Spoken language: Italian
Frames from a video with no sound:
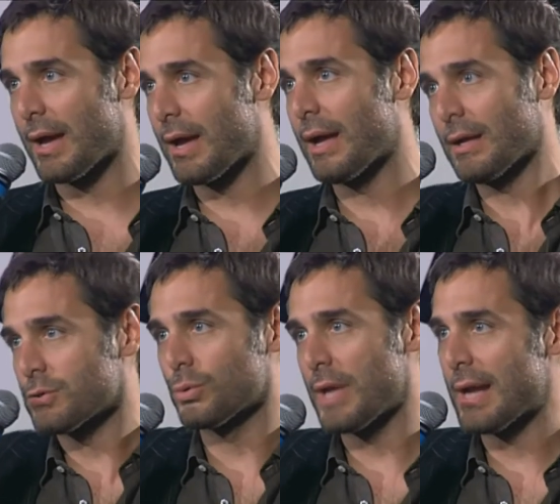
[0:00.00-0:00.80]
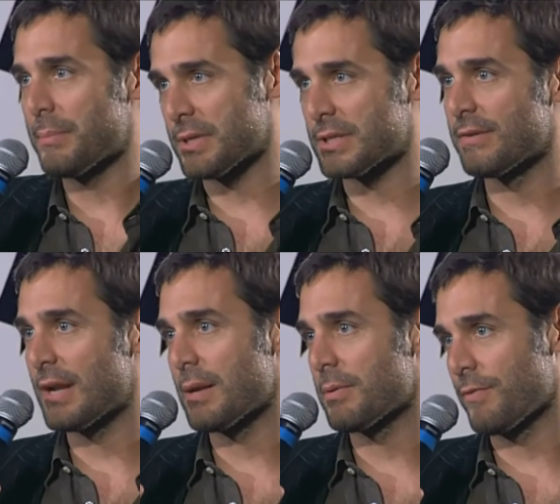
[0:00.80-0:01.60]
a, a studiare,
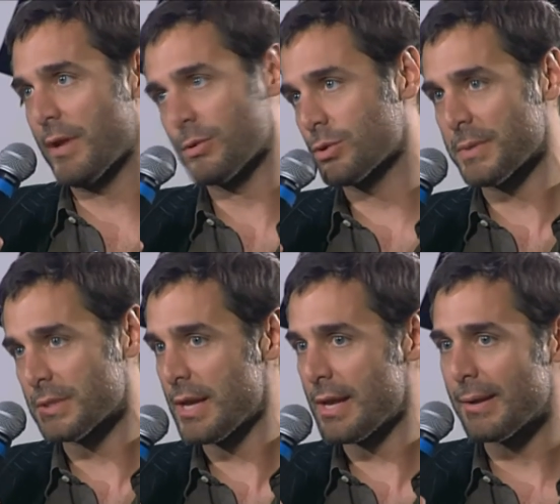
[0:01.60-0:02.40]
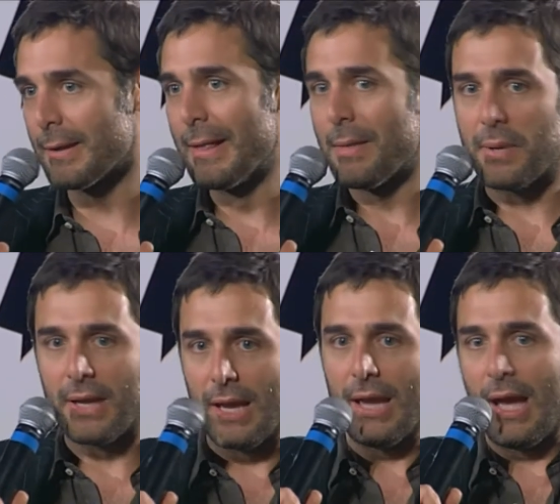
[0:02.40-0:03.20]
perseverare per fare questo mestiere,
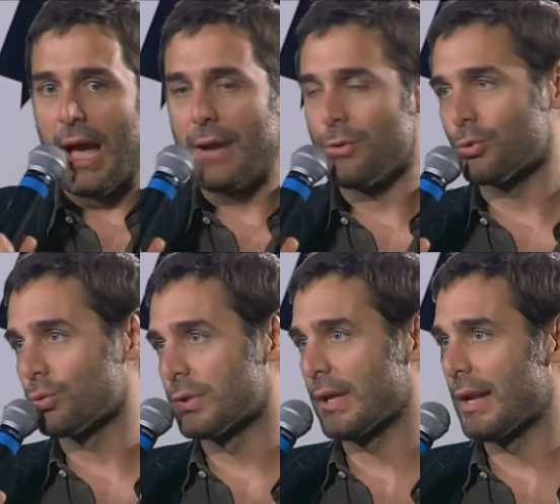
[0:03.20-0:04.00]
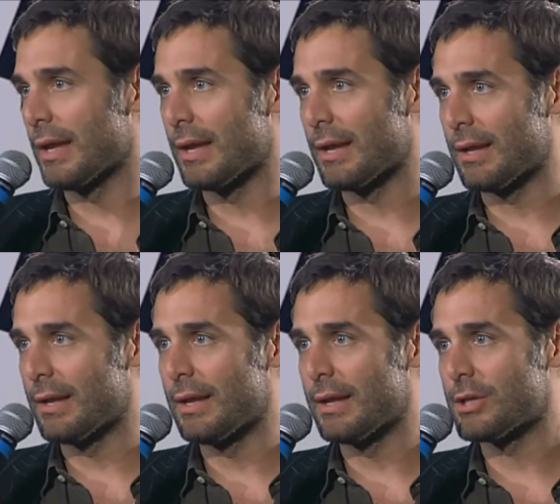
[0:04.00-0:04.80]
perché hanno tutte le,
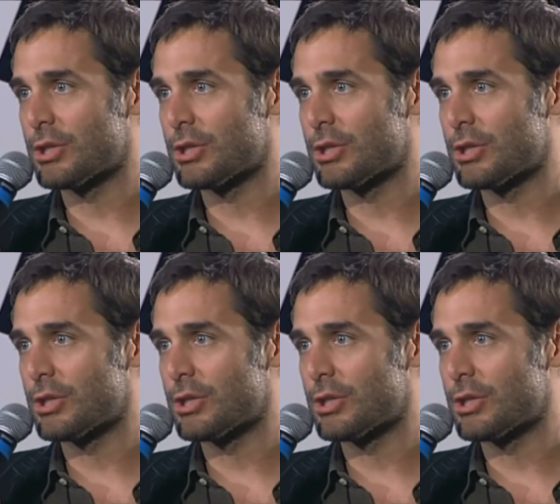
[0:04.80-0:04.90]
le